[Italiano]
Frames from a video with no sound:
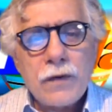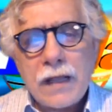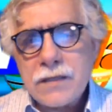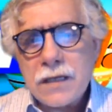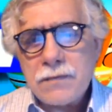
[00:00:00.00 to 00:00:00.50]

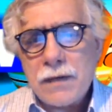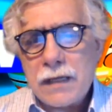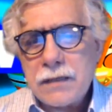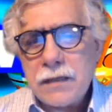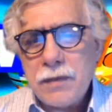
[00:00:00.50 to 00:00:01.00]
Francia ha
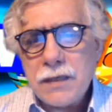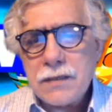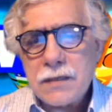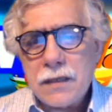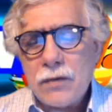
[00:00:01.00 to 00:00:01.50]
svelati i
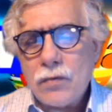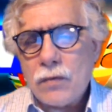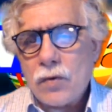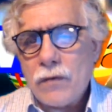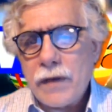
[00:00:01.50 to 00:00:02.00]
ministri del
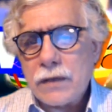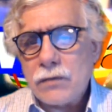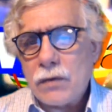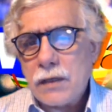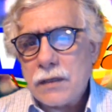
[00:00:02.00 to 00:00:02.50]
nuovo
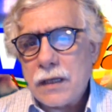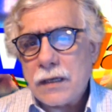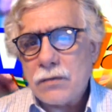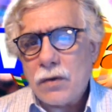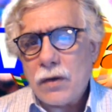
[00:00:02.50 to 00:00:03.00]
governo,
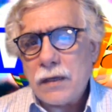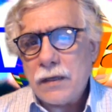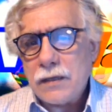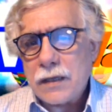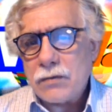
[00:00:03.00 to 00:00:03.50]
all'interno,
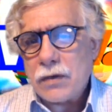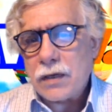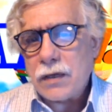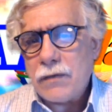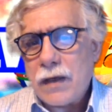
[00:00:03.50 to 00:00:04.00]
all'interno
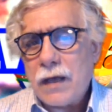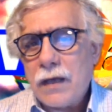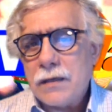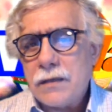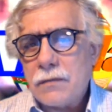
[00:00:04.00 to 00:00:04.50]

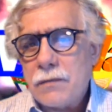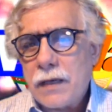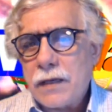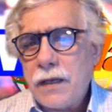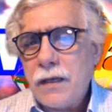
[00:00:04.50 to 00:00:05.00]
arriva eh,
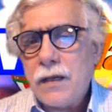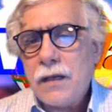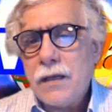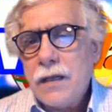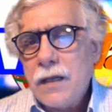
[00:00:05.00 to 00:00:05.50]
Darmanin,